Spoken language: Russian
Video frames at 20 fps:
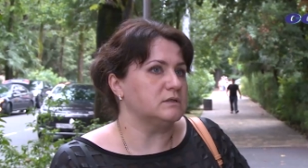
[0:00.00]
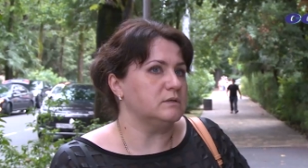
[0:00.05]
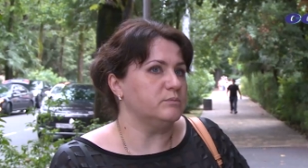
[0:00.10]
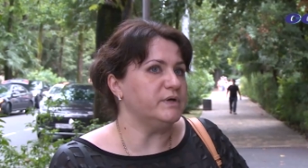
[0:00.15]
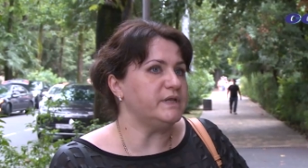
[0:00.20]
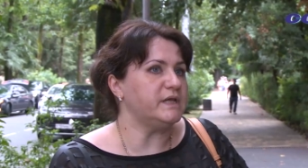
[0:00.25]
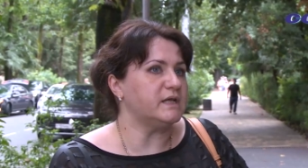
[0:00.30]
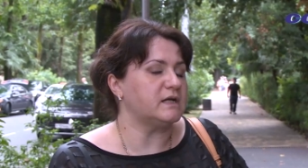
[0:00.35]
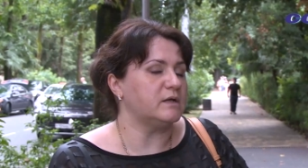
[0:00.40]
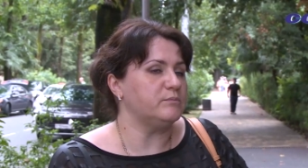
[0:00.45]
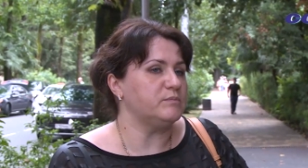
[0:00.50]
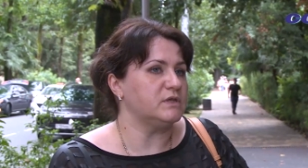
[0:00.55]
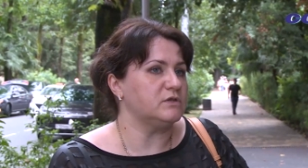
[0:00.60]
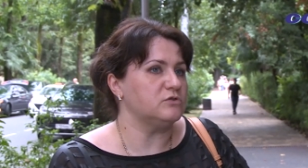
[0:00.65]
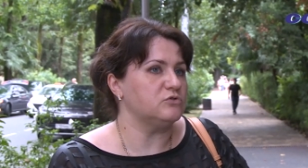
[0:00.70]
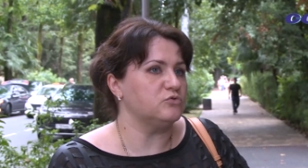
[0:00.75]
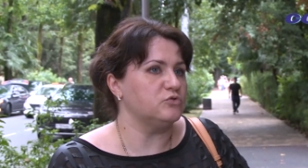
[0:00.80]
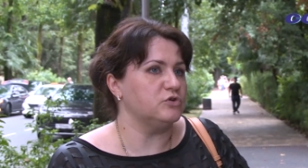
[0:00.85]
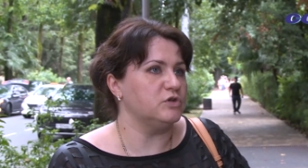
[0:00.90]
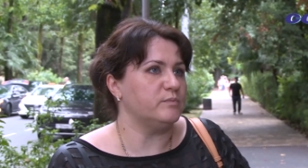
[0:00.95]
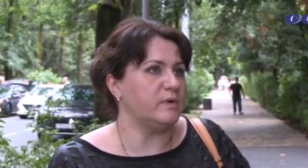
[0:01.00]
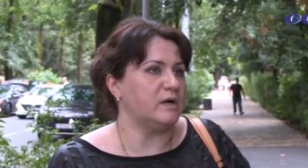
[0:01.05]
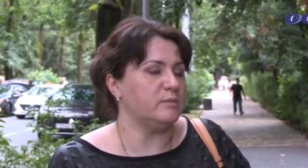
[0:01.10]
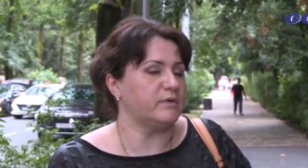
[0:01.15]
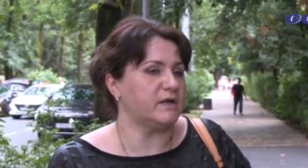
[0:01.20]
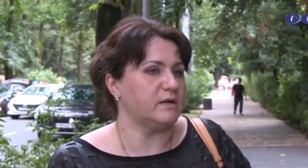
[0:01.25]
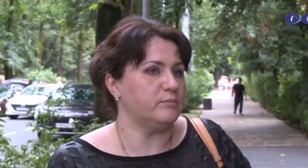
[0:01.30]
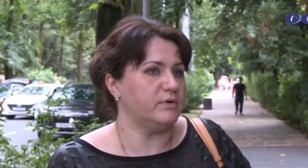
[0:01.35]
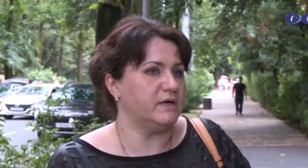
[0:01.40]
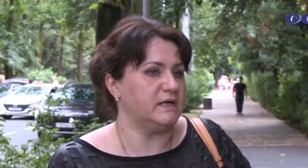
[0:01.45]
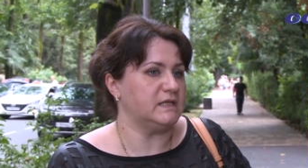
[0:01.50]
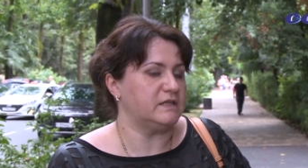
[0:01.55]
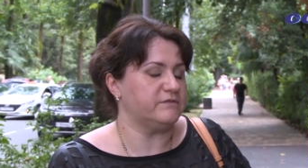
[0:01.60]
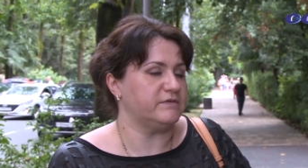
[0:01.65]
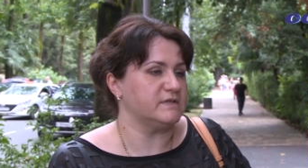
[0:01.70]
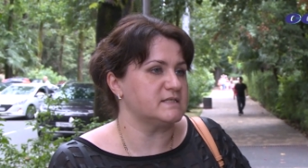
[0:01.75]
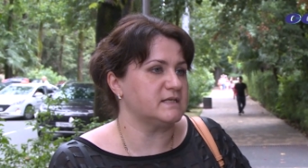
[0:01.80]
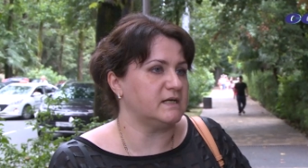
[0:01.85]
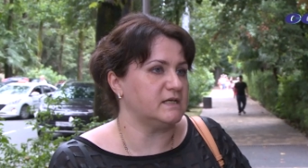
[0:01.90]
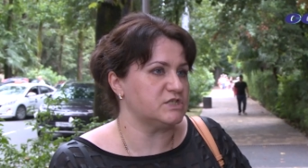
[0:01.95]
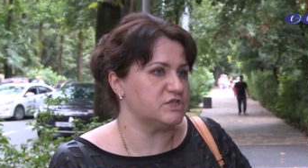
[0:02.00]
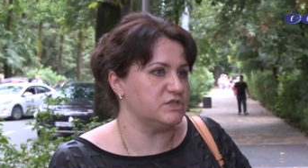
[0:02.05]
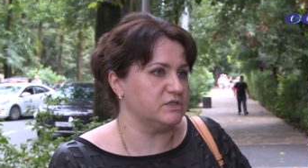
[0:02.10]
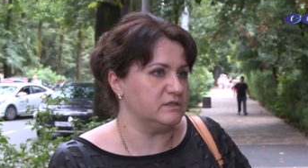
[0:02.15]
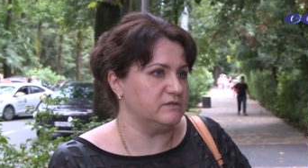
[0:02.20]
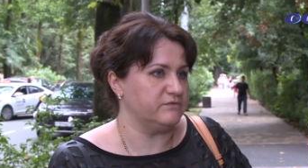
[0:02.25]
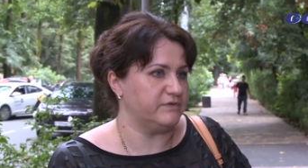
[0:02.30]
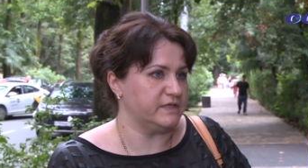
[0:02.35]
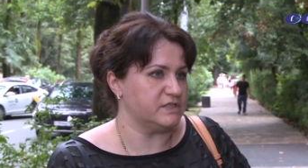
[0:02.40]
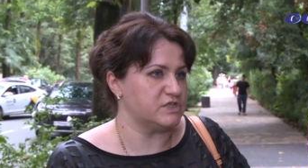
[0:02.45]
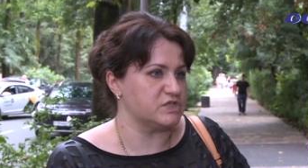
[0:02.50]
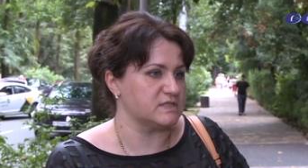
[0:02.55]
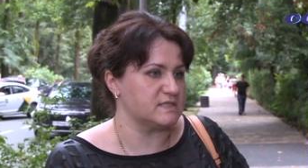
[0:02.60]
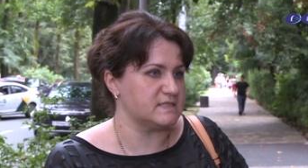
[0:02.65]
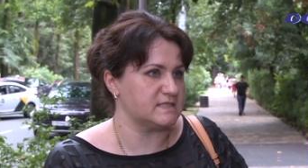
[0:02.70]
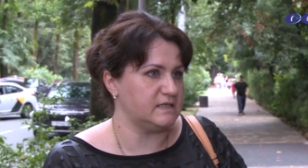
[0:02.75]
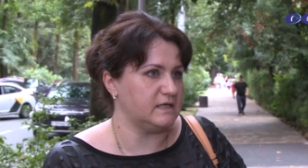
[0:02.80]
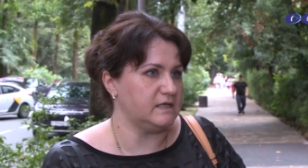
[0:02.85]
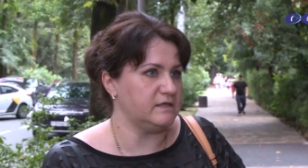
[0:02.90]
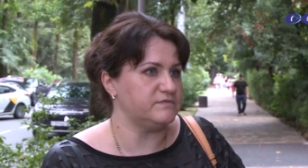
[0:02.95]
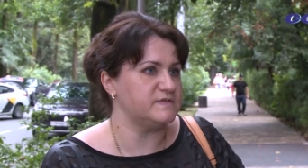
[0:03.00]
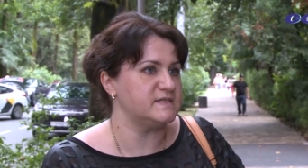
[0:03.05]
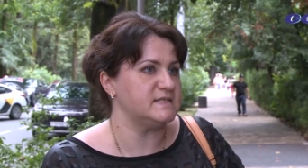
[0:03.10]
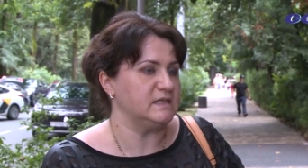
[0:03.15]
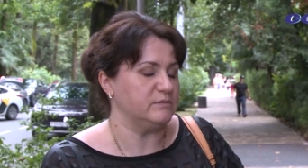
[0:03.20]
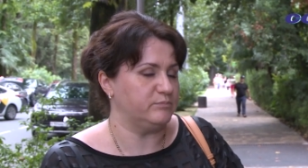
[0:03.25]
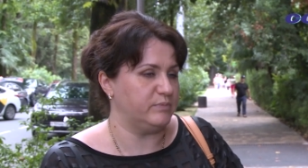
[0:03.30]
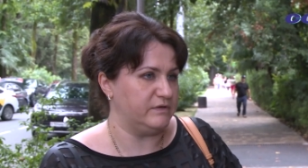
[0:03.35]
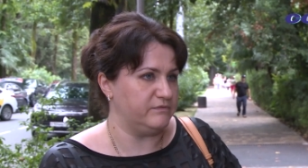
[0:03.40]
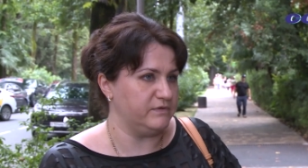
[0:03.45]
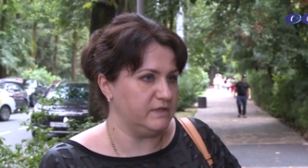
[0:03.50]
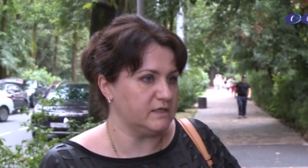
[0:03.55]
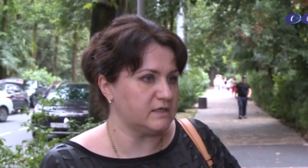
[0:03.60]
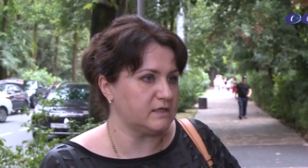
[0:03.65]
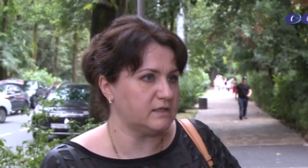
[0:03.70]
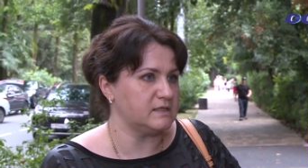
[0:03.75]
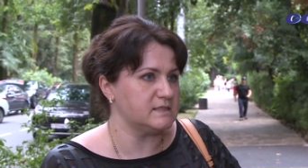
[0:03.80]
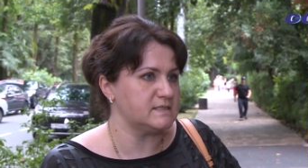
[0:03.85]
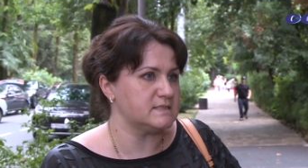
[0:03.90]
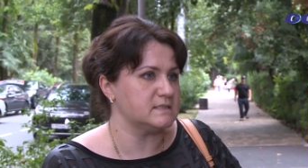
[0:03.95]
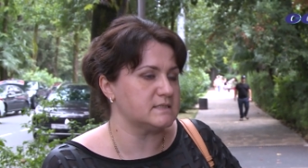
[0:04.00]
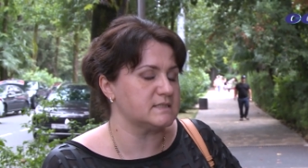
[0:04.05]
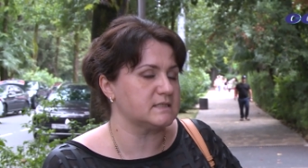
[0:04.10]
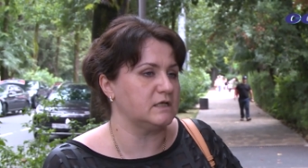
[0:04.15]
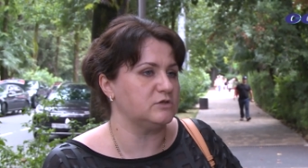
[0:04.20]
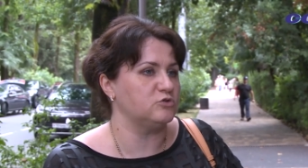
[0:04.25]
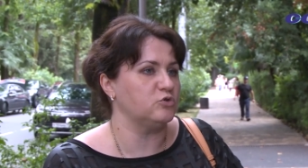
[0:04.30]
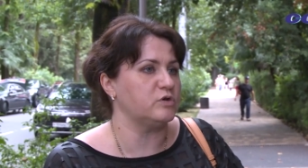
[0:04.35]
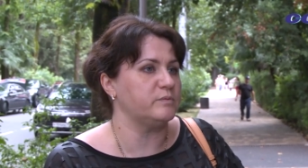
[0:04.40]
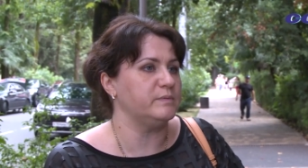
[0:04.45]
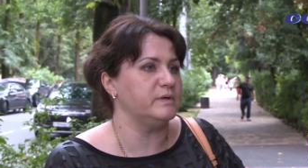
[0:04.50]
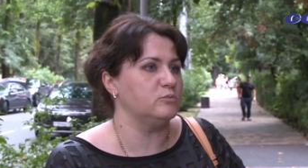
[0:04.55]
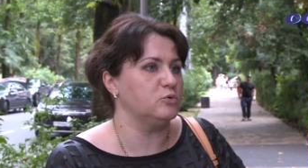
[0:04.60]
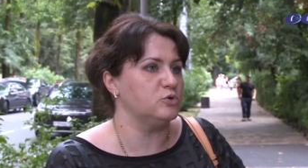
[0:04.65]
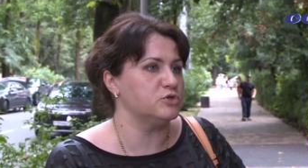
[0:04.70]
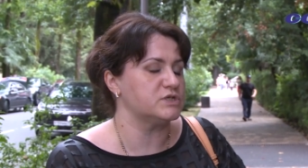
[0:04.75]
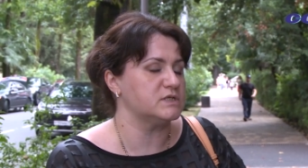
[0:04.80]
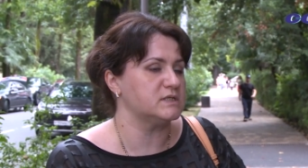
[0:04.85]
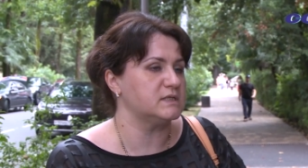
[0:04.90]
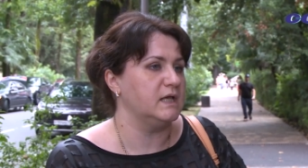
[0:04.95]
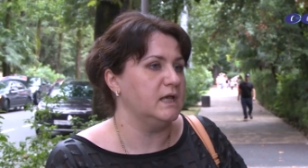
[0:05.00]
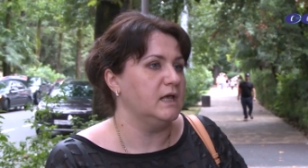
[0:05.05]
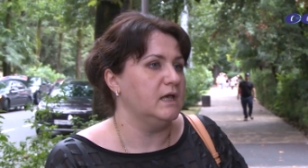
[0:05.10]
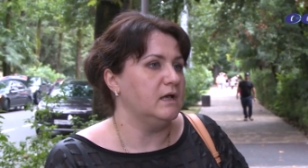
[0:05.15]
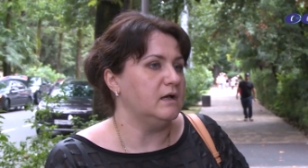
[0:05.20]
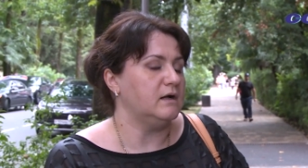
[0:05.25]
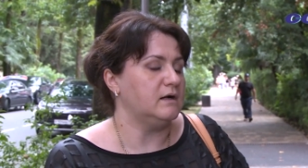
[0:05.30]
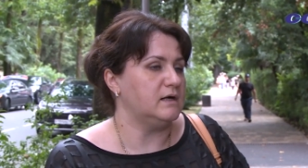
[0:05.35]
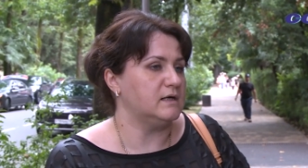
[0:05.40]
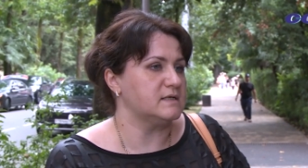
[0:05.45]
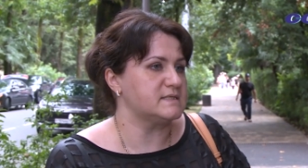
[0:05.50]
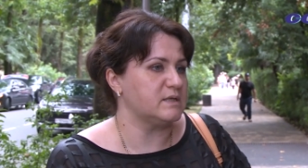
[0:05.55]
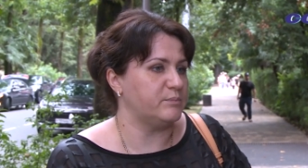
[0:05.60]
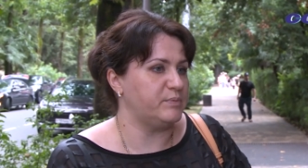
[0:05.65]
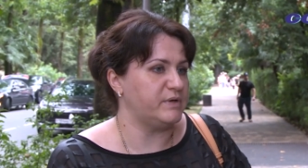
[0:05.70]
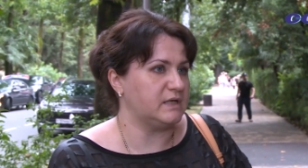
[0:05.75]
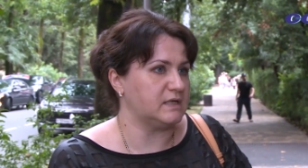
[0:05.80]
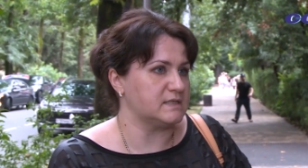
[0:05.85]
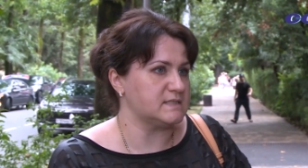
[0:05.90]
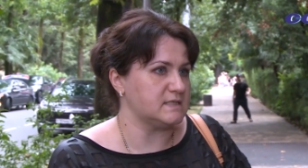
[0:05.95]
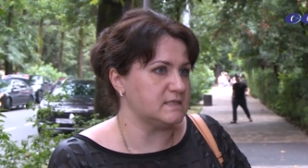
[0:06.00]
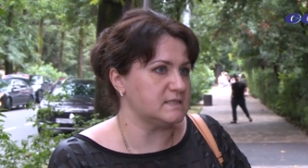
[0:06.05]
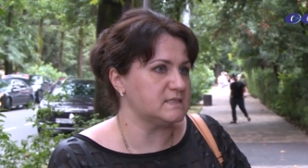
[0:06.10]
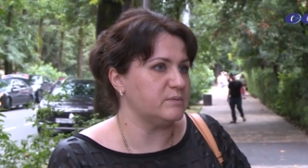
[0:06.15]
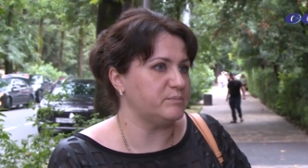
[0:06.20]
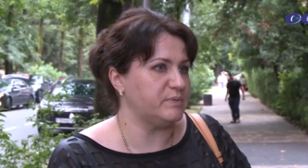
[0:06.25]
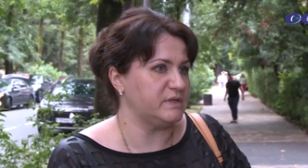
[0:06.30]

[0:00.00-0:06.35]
Мы рекомендуем обрабатывать каждые два часа все поверхности, с которыми может а, соприкасаться